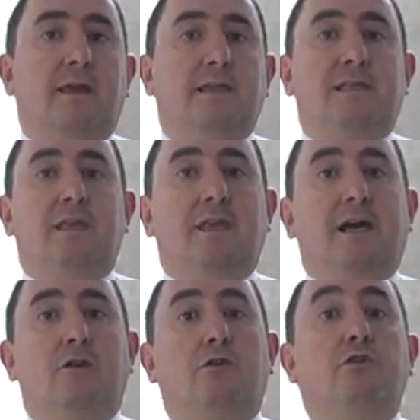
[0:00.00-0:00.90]
Ese
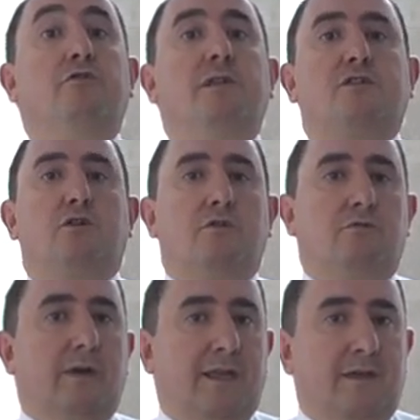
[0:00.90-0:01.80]
diálogo no es solo
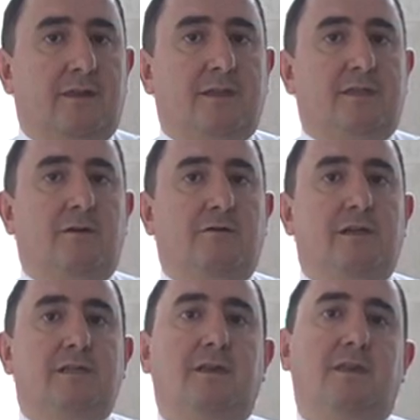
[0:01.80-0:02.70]
una
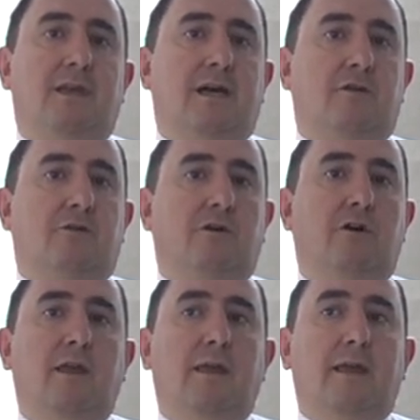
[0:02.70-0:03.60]
decisión, ese diálogo
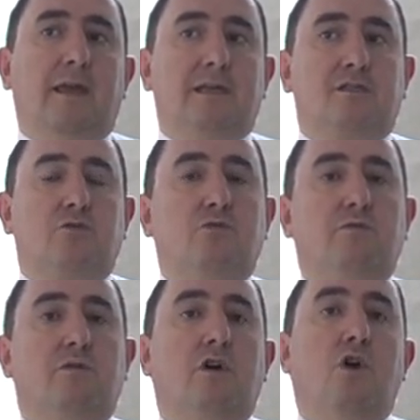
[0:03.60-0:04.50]
es
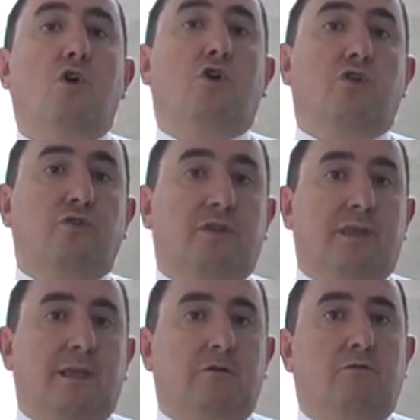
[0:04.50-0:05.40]
un
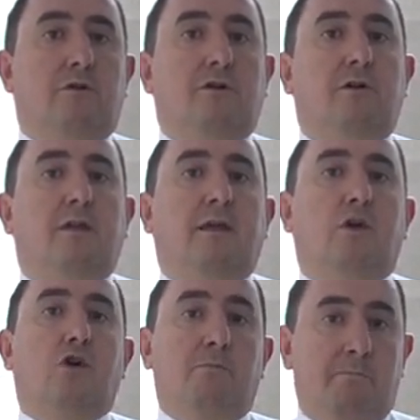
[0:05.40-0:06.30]
continuo
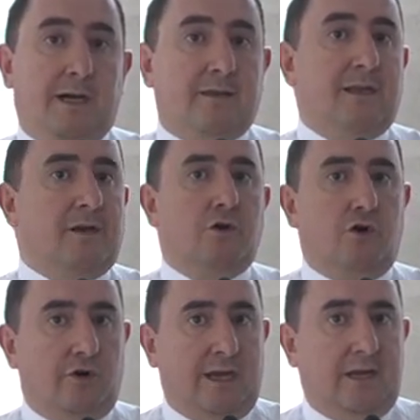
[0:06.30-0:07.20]
compartir
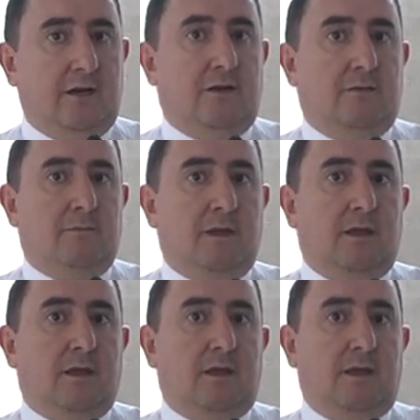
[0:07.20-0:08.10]
con Él.
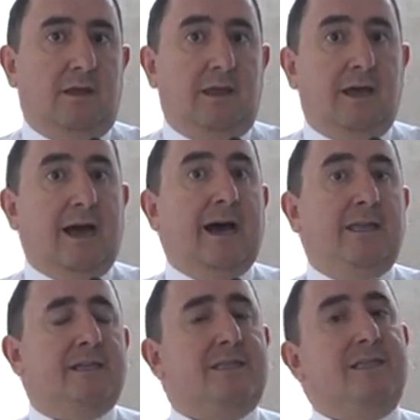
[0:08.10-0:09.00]
Y
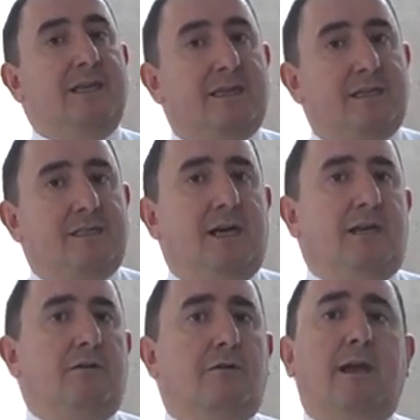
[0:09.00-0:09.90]
ahí es
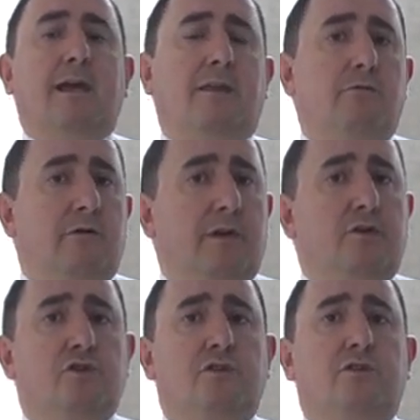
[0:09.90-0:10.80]
necesario que cada uno de
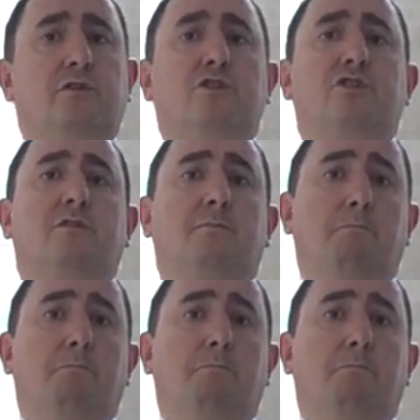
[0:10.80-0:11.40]
nosotros